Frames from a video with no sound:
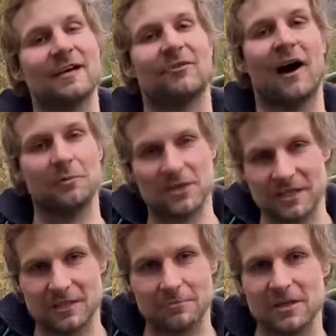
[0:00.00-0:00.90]

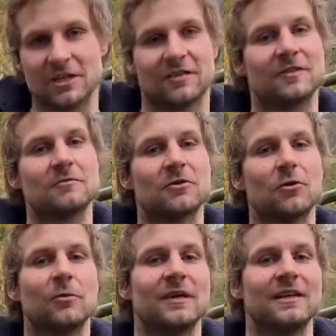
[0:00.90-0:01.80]
verabschiede ich mich aus dem
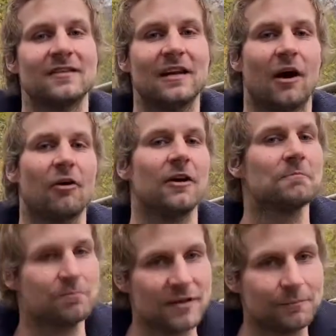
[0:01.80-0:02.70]
Zoderminis in Aue.
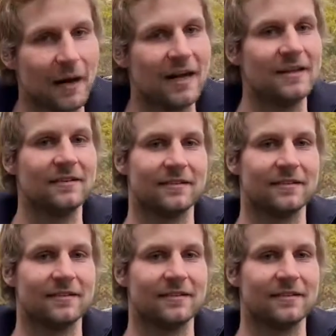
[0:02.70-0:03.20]
Bis bald!